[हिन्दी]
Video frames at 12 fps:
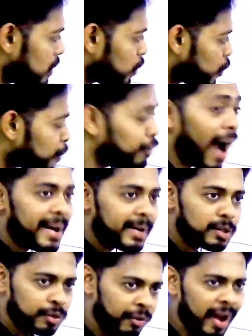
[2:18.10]
जो
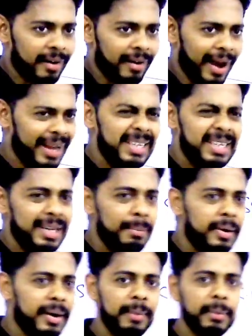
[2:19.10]
वायरस फैल रहा है इससे
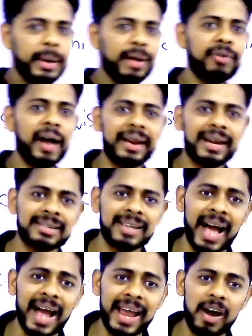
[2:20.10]
बड़े बड़े वायरस
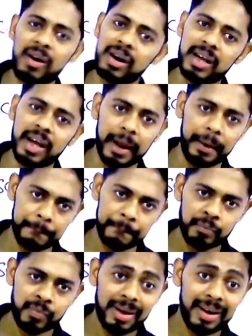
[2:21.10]
आए और गए
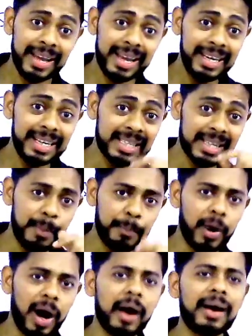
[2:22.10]
लेकिन इसका
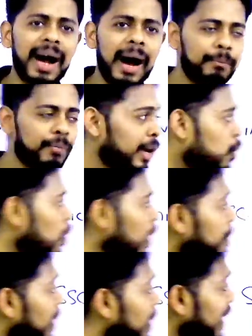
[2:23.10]
अगर आप
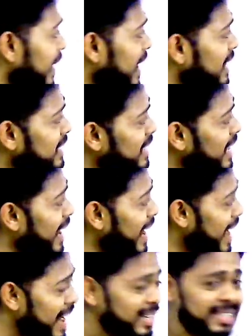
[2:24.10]
देखोगे मलेरिया से
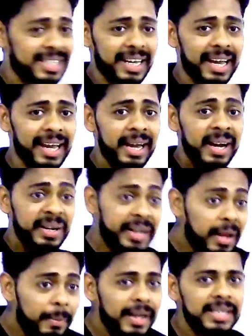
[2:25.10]
एड्स से
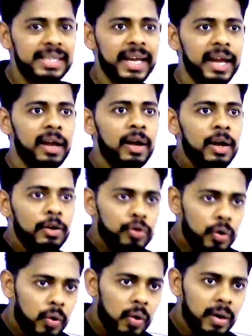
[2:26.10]
टीवी से
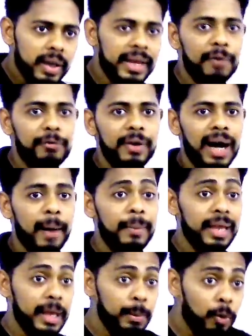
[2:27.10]
तो या फिर
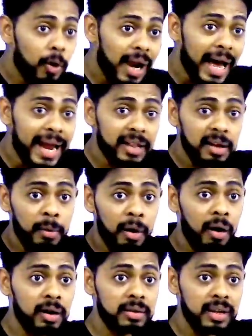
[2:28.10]
अभी इबोला आया था
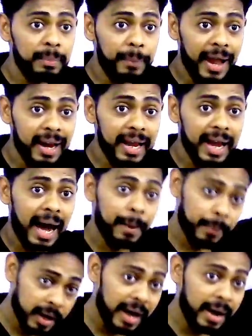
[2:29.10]
बहुत दिन पहले
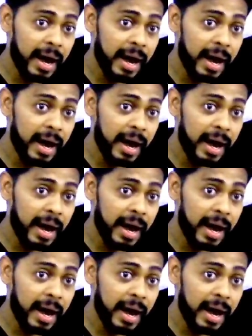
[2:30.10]
आपका